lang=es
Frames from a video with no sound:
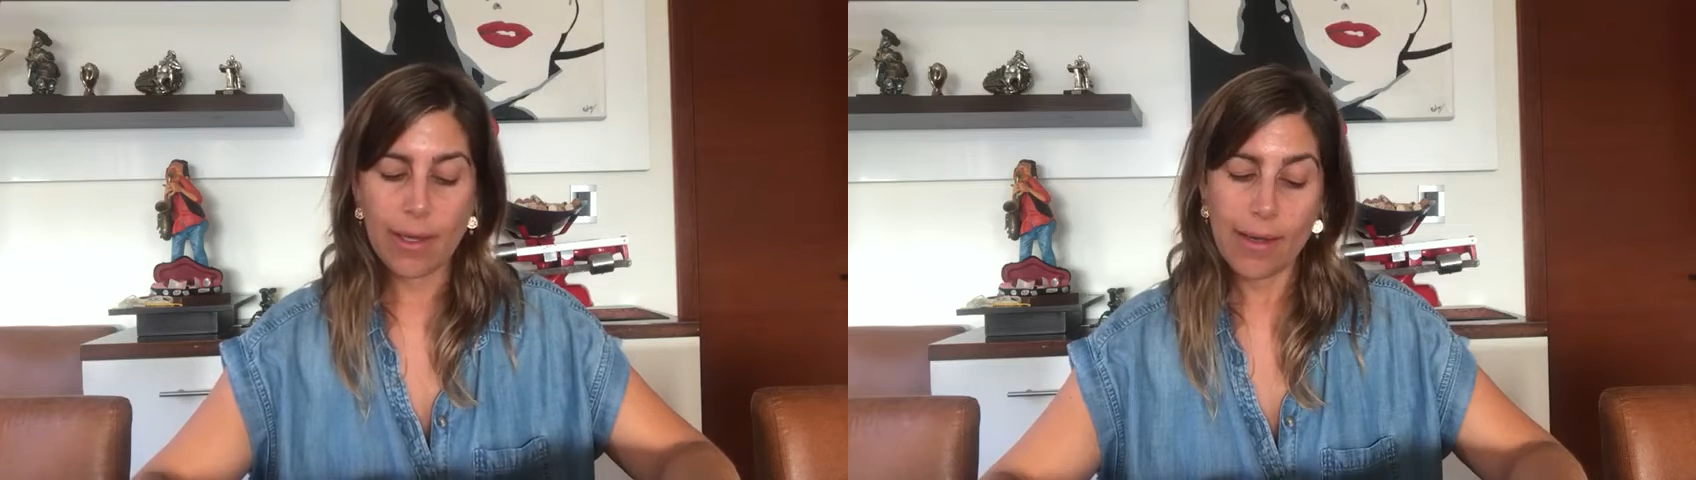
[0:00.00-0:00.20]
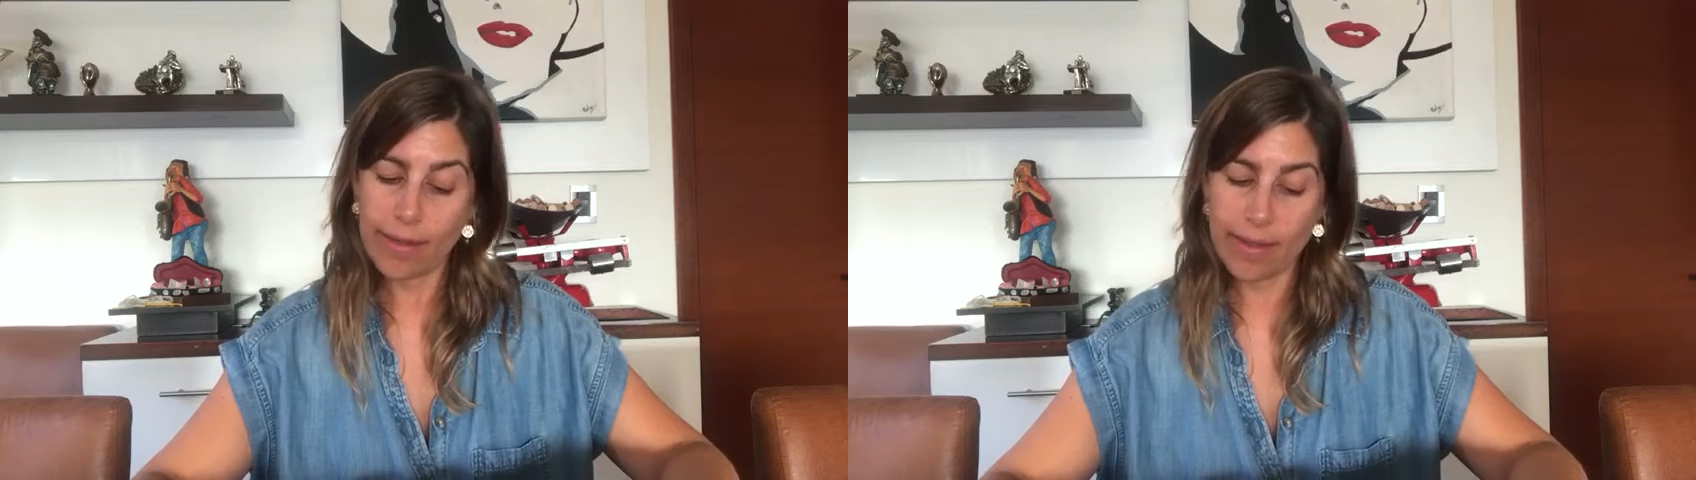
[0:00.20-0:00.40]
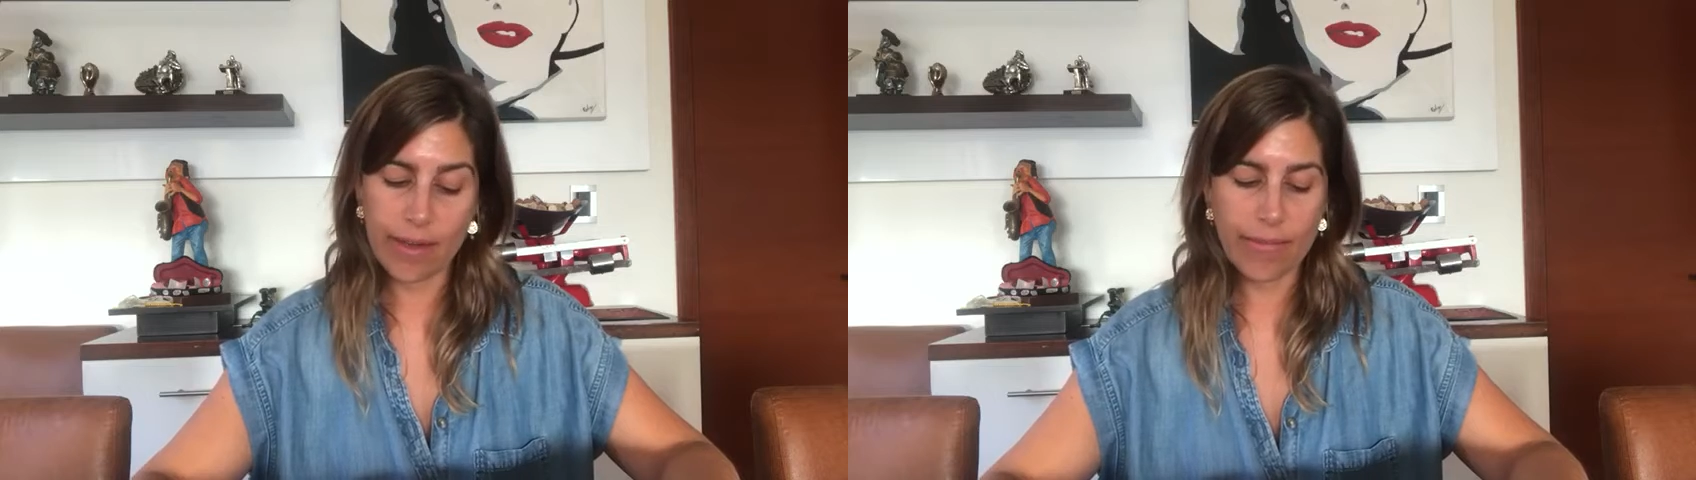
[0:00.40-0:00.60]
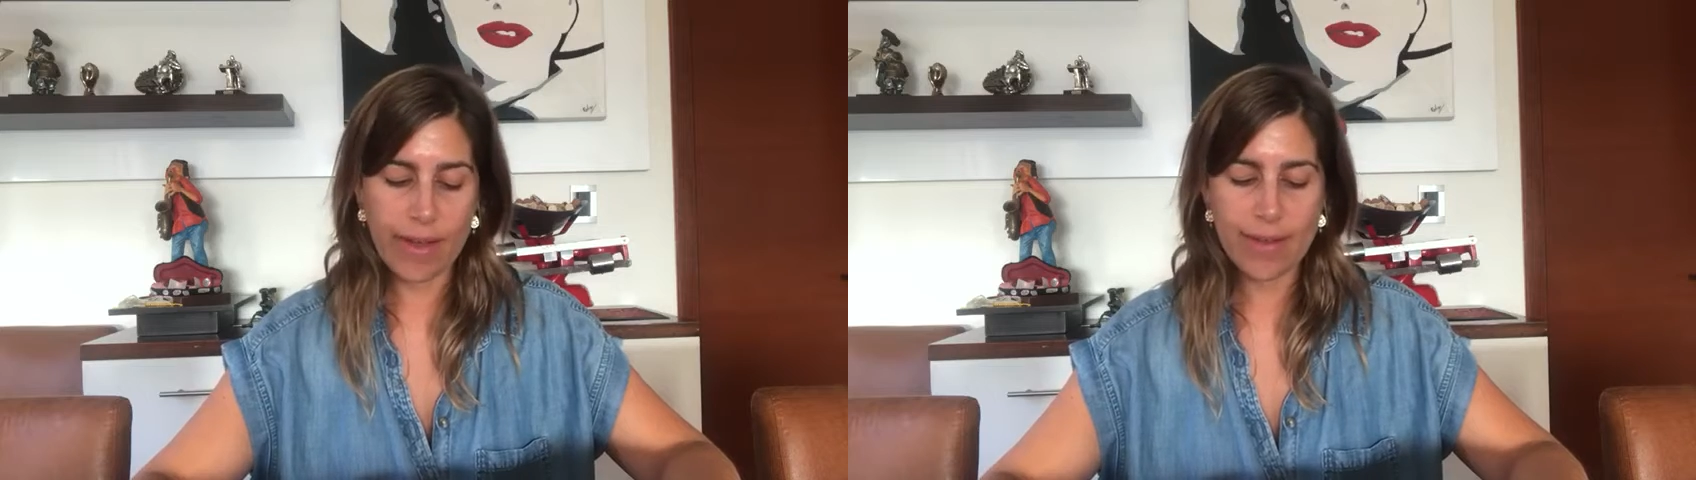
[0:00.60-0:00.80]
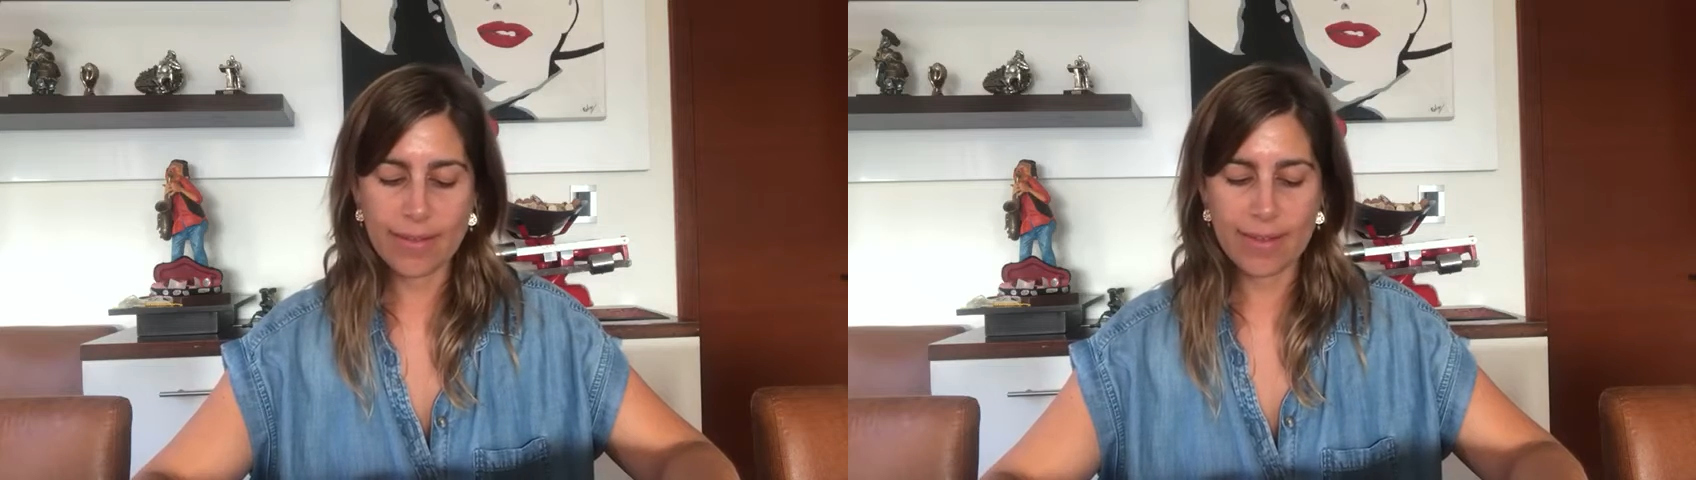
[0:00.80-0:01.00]
La
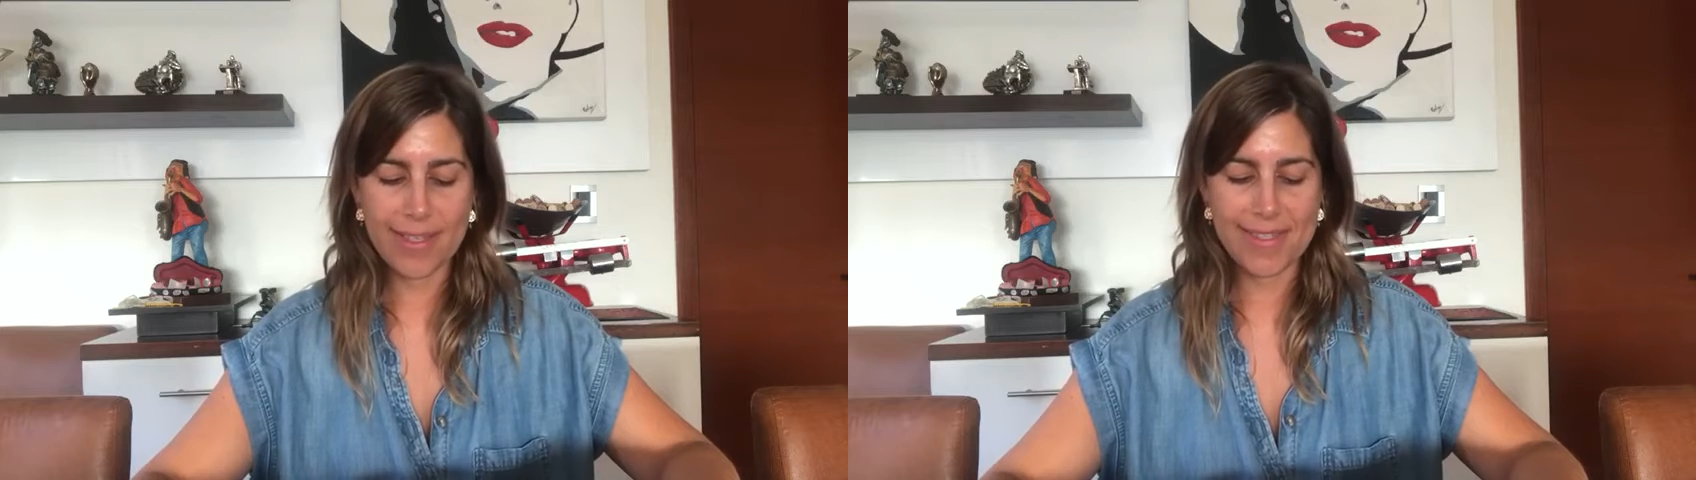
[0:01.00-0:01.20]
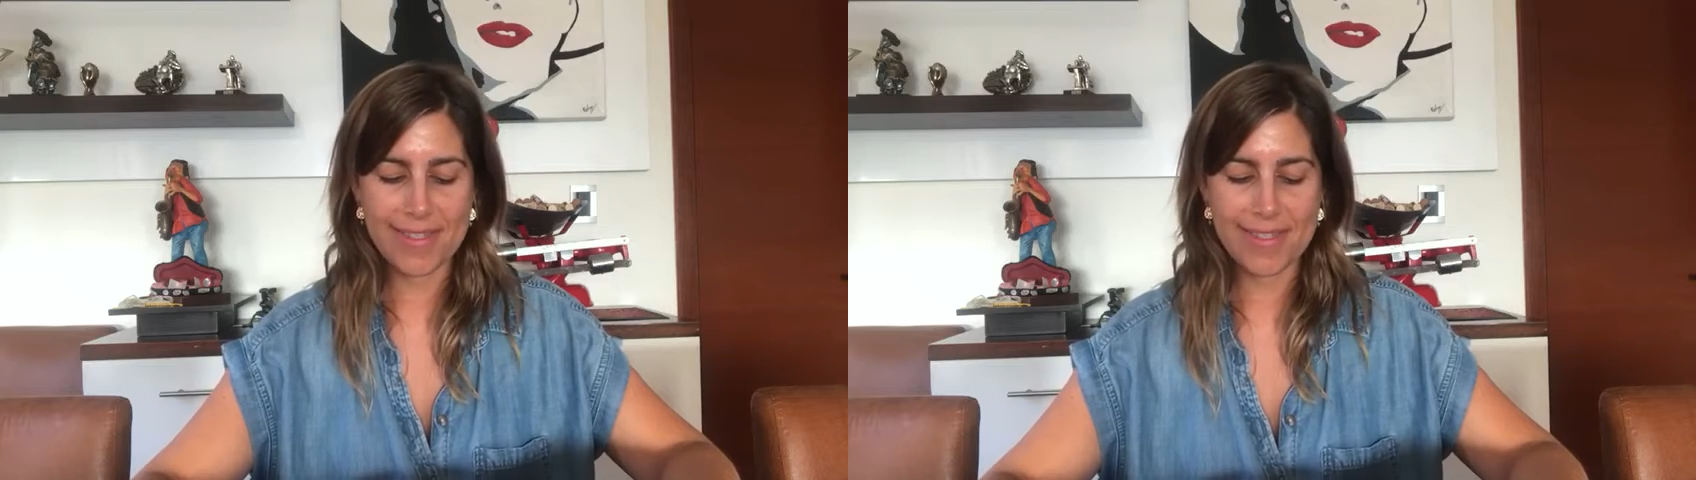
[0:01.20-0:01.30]
hierba es